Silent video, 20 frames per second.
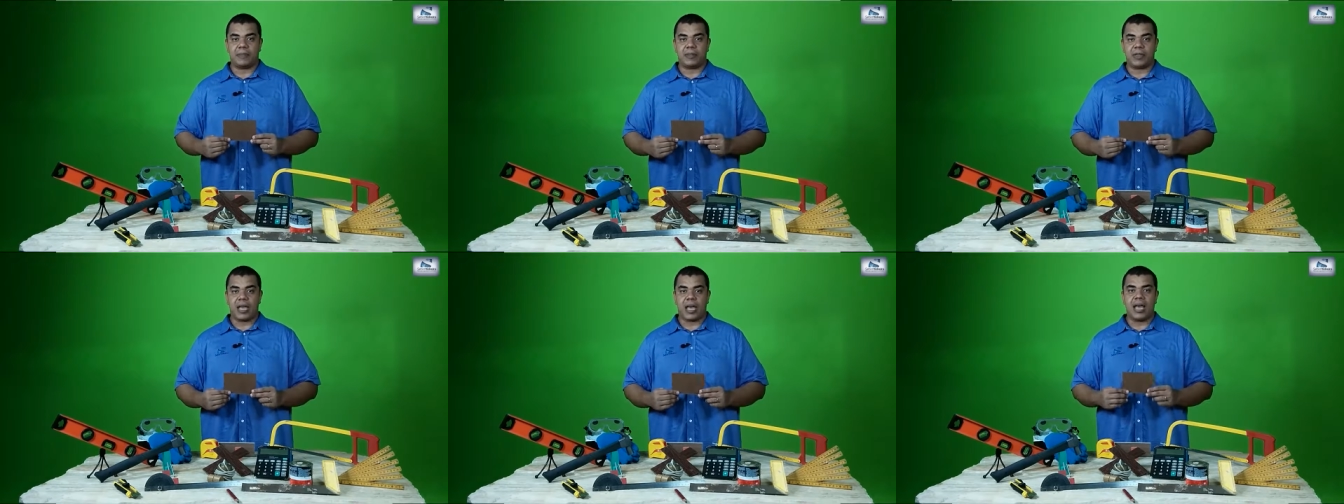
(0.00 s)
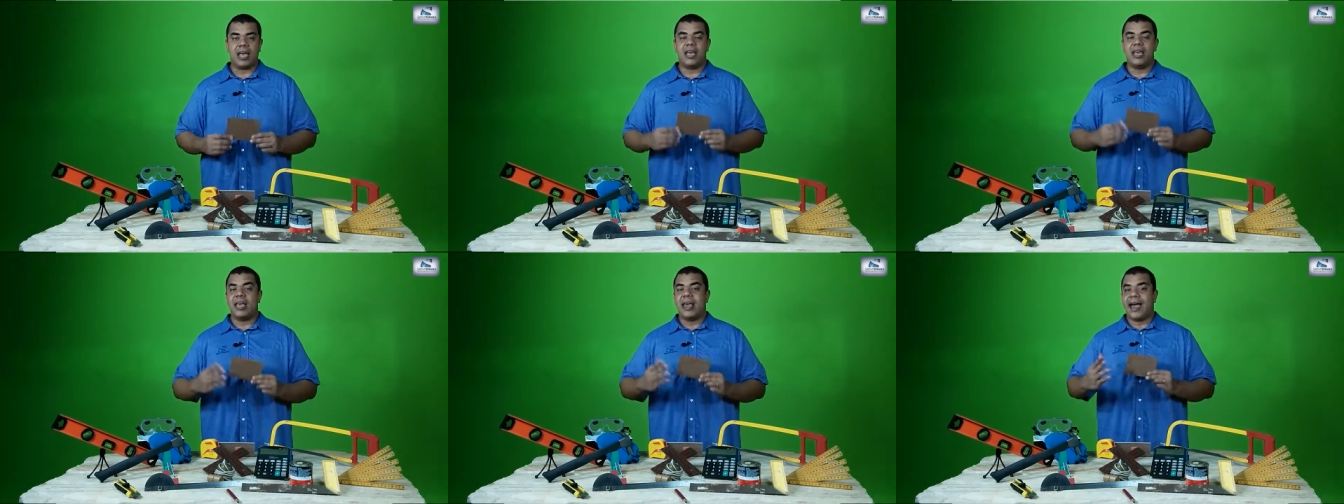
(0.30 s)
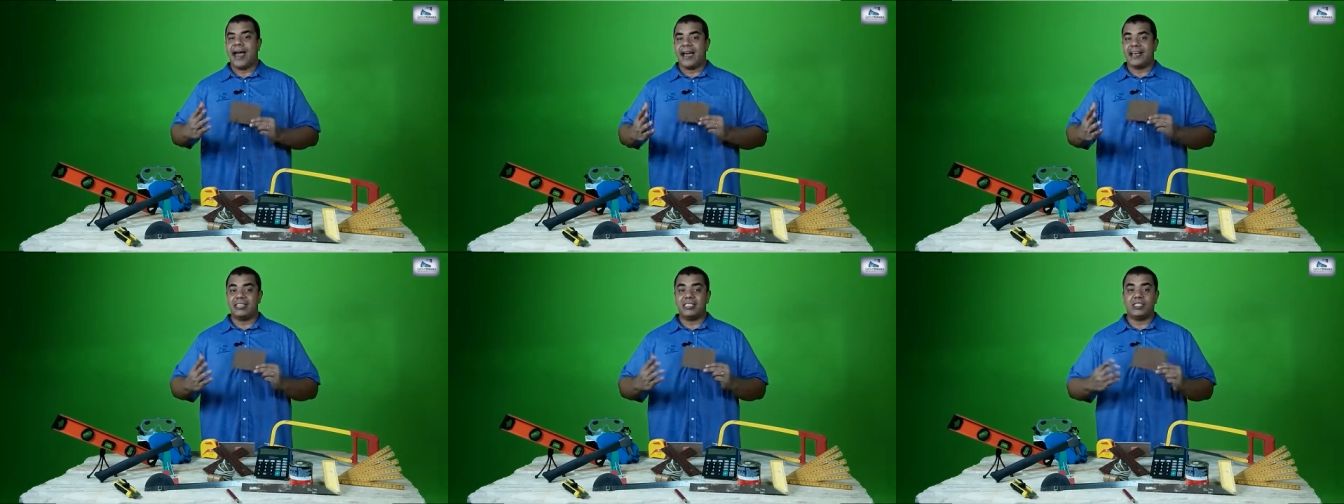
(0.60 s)

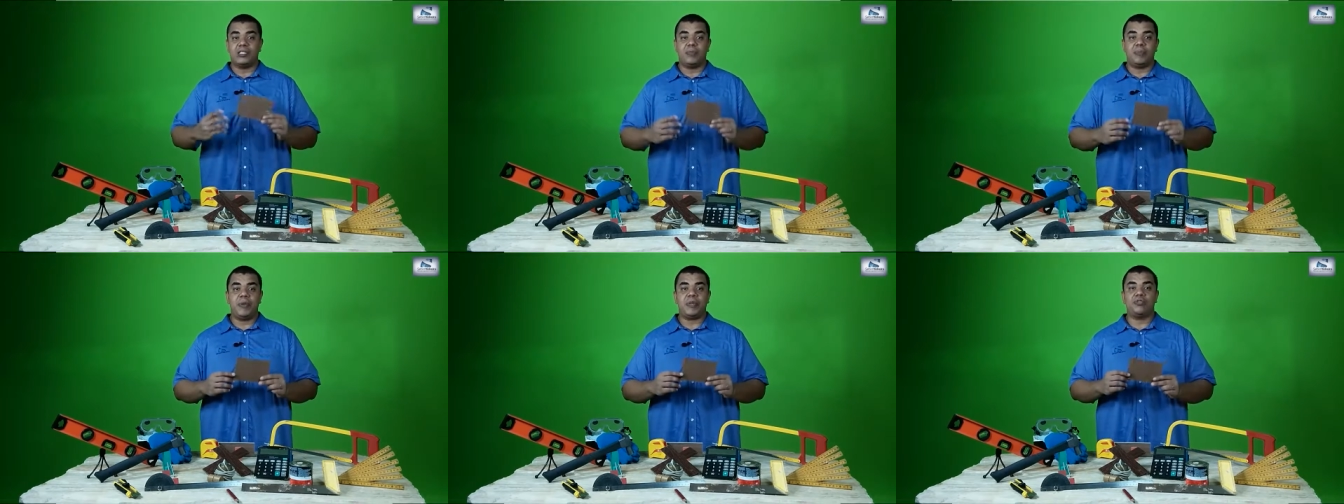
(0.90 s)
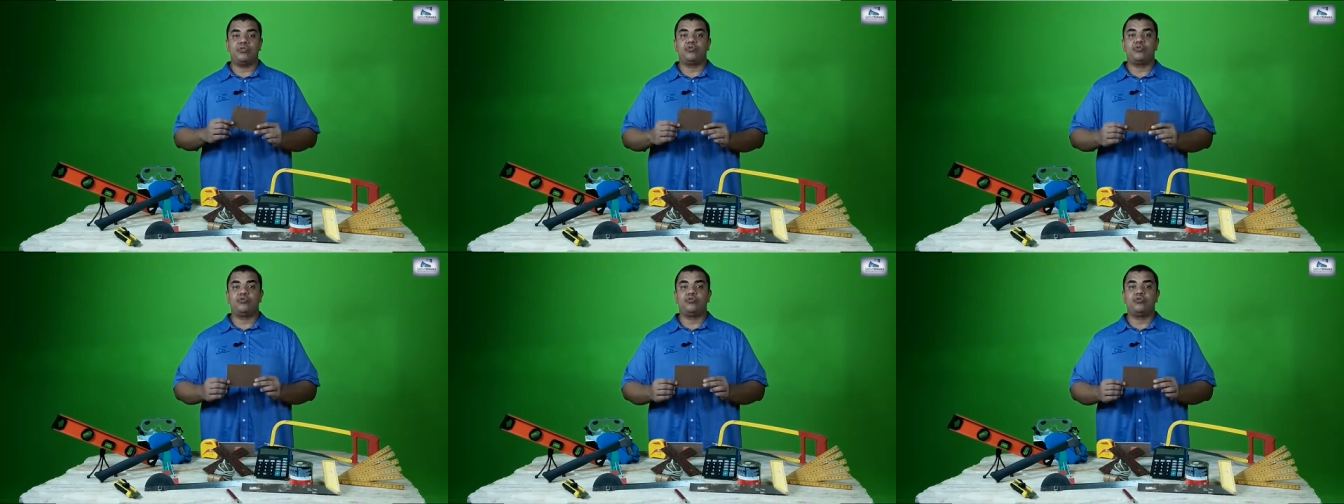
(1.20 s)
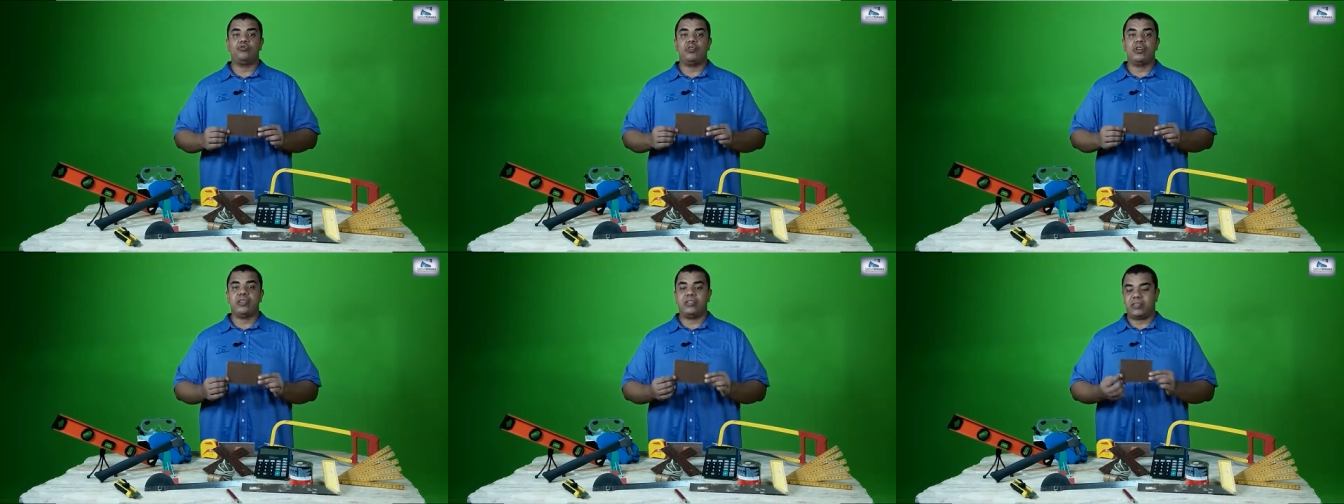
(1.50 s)
Tá? As
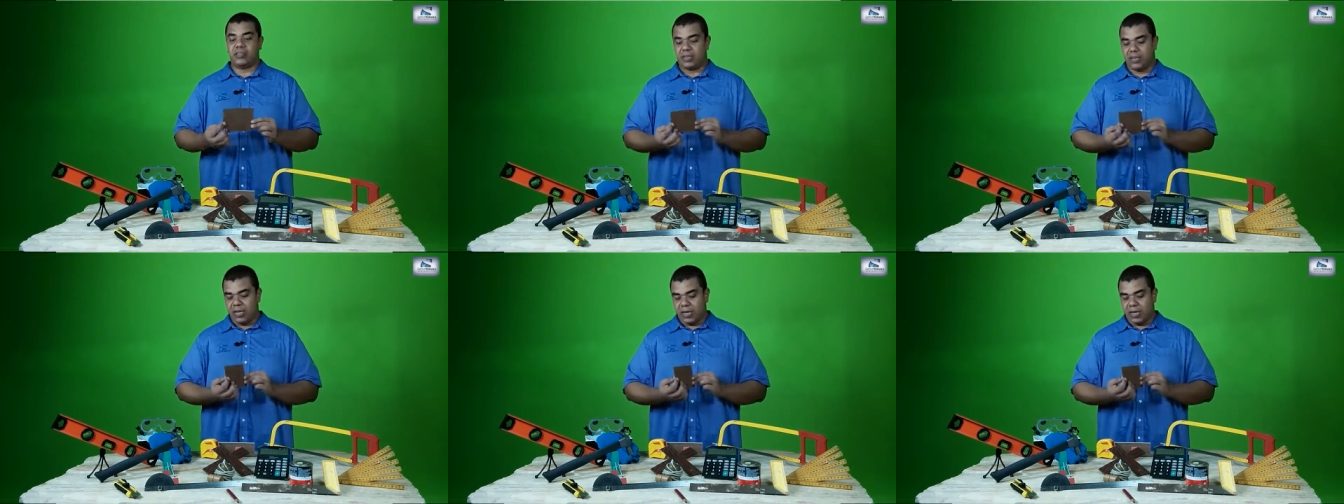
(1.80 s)
espessuras